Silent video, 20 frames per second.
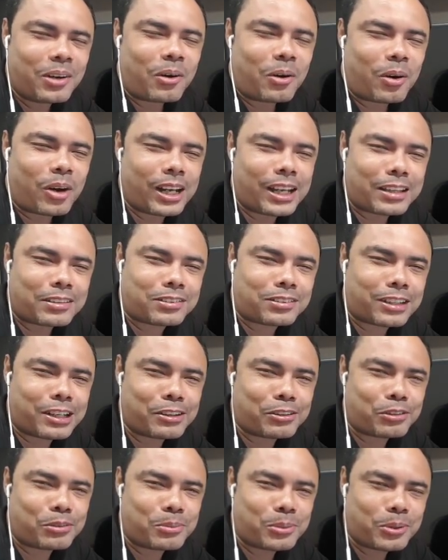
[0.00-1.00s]
Olha,
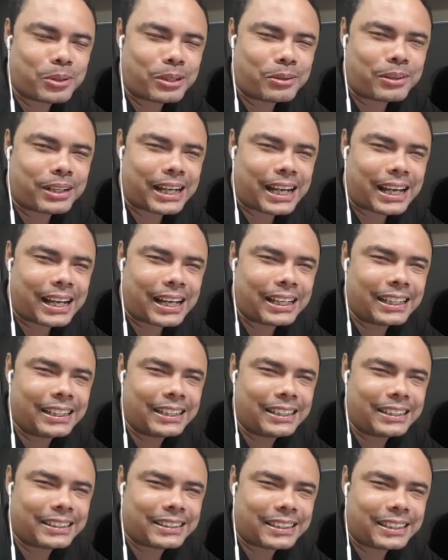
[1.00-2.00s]
Sérgio Moro é um cara
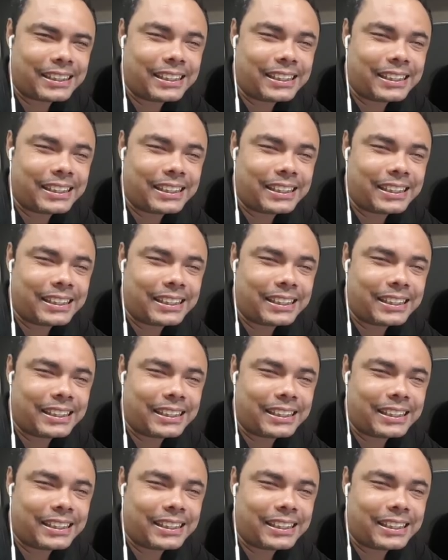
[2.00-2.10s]
in